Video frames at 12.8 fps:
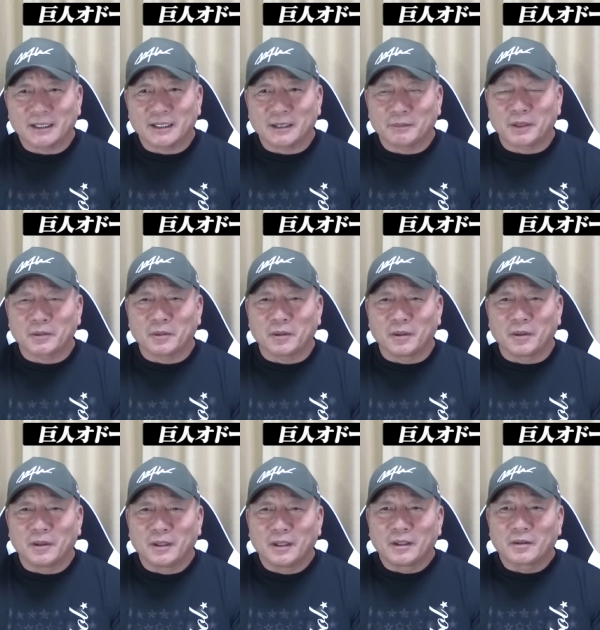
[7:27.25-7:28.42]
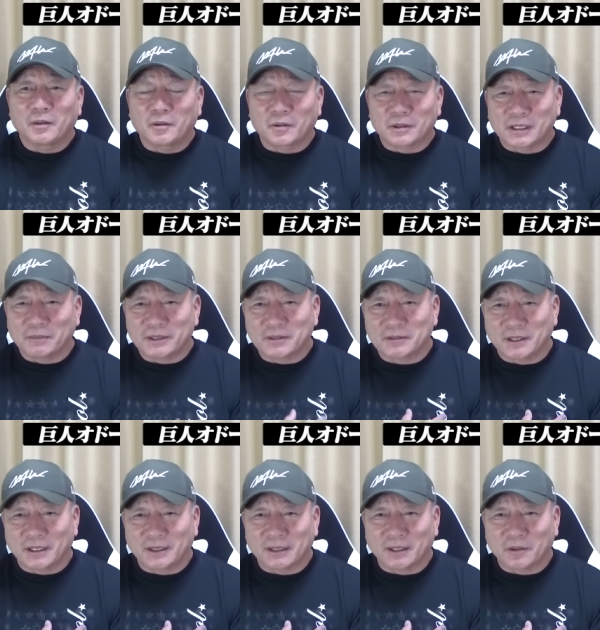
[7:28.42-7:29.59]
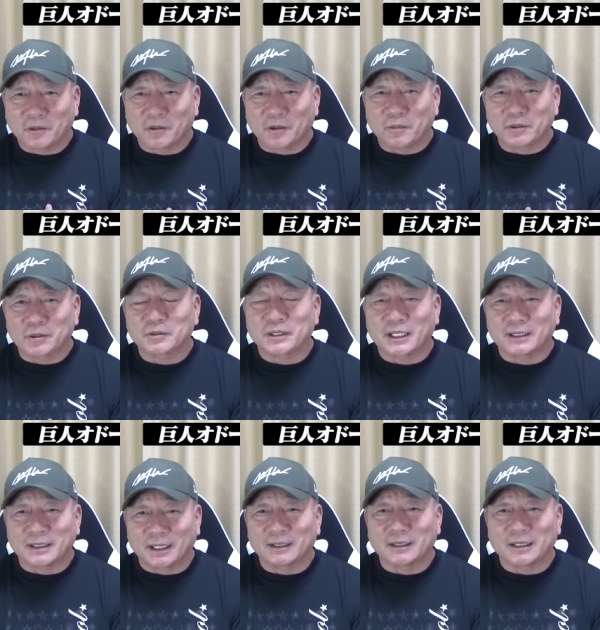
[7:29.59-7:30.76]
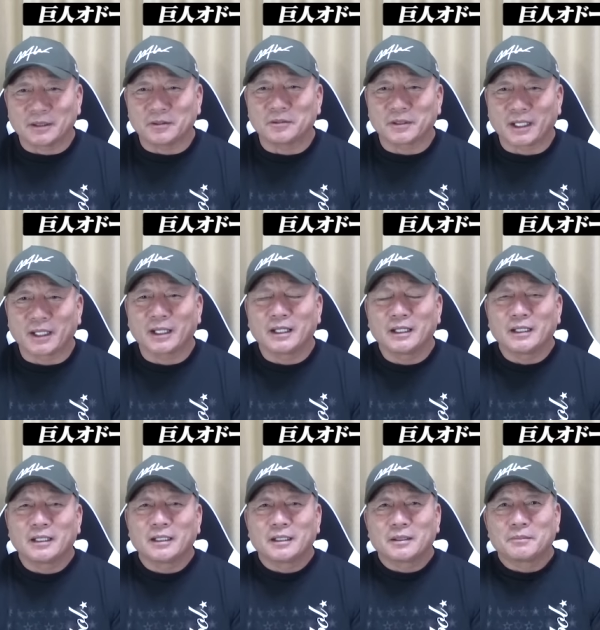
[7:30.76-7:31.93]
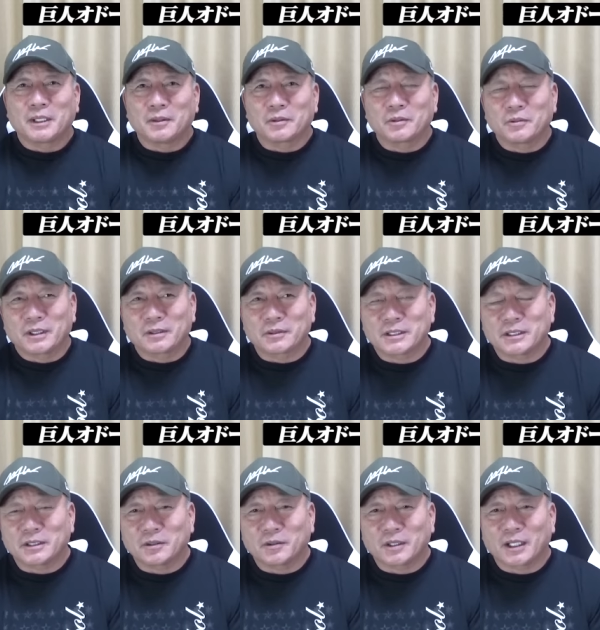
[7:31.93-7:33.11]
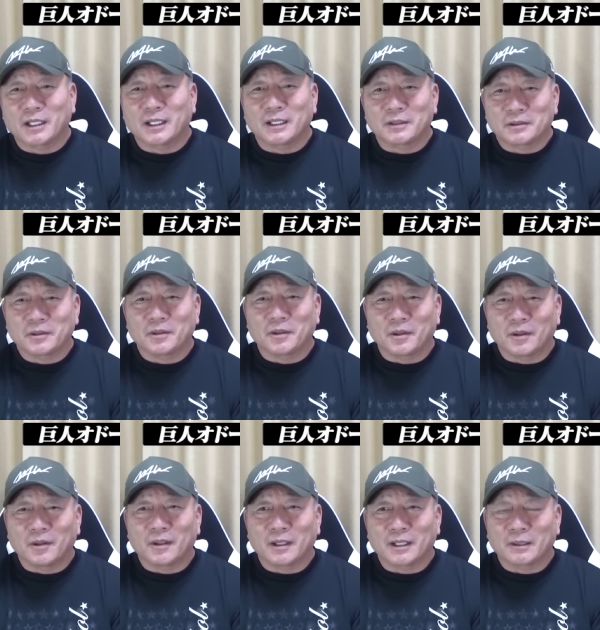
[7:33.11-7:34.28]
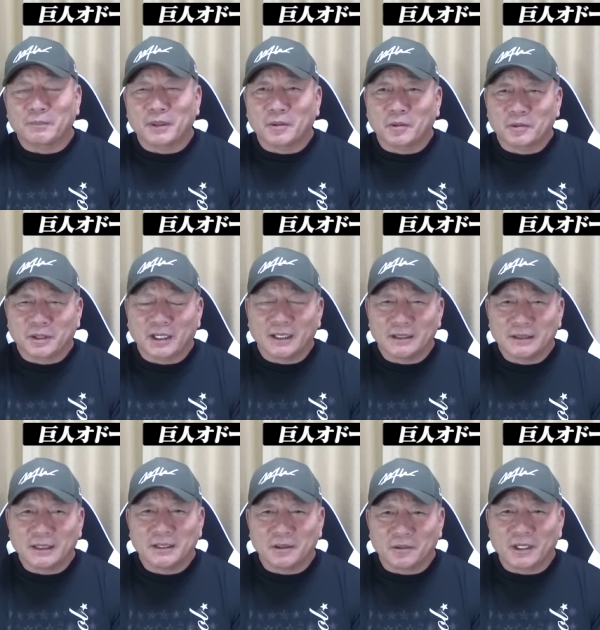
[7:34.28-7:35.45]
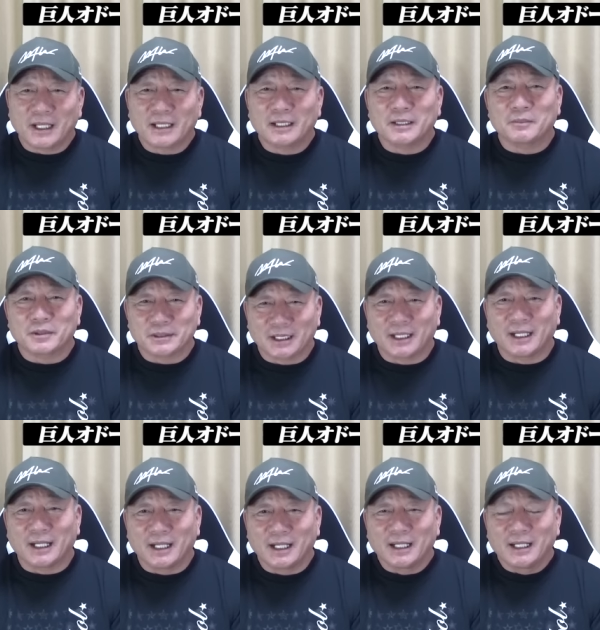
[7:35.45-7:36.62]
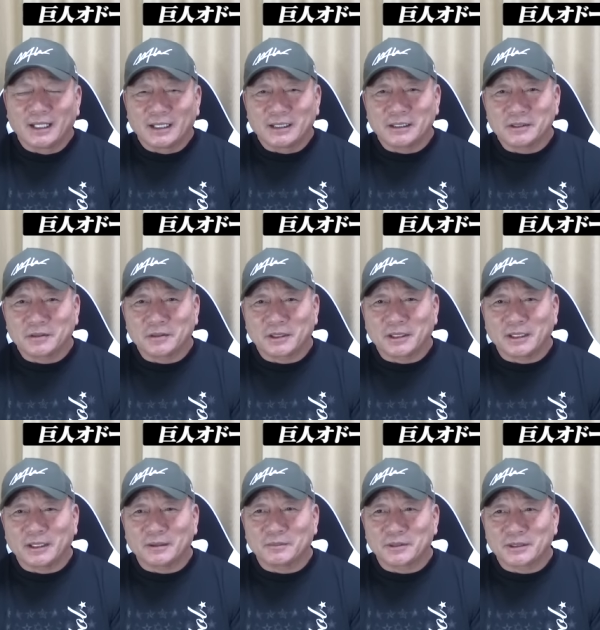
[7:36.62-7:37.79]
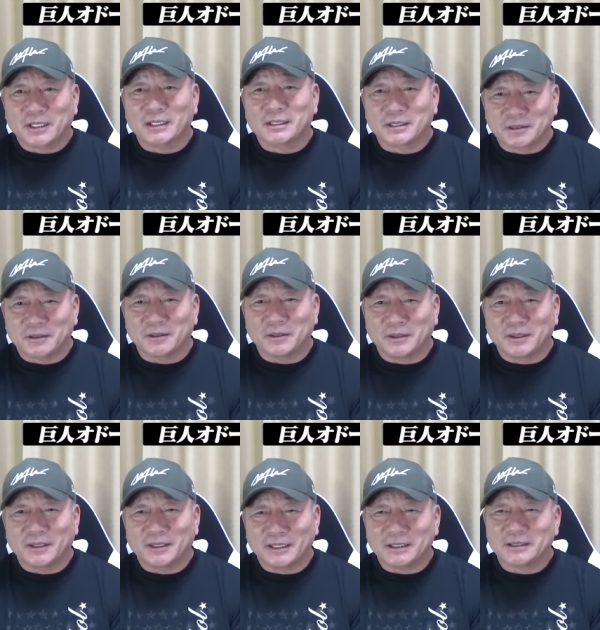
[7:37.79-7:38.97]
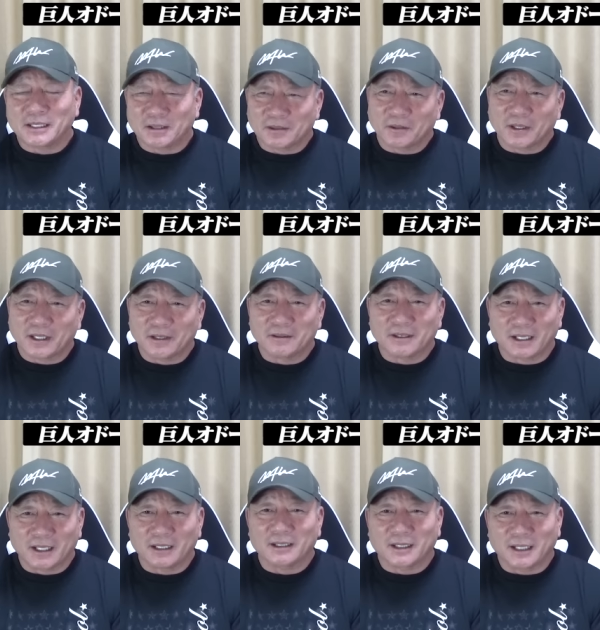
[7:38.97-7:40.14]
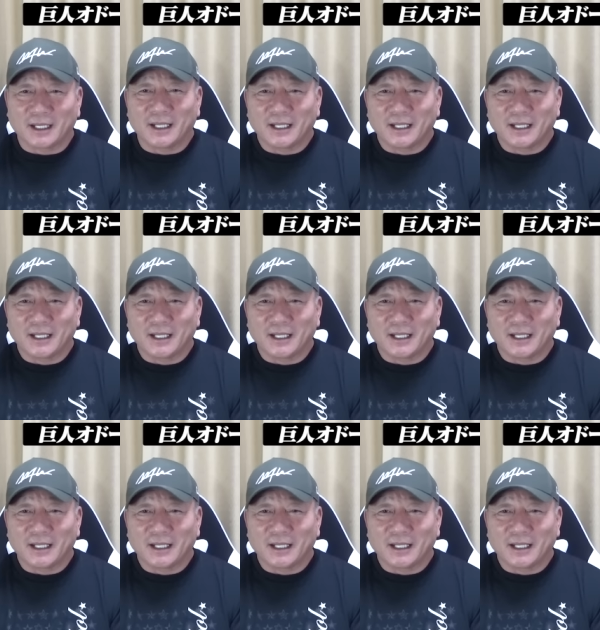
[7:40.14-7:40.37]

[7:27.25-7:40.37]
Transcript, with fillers: やっぱこう、心寂しくなって心細くなったっていうね、まあ、オドワの心境を考えるとやっぱ国内移籍の中でもさ、非常に難しくいいスタート切れるかなって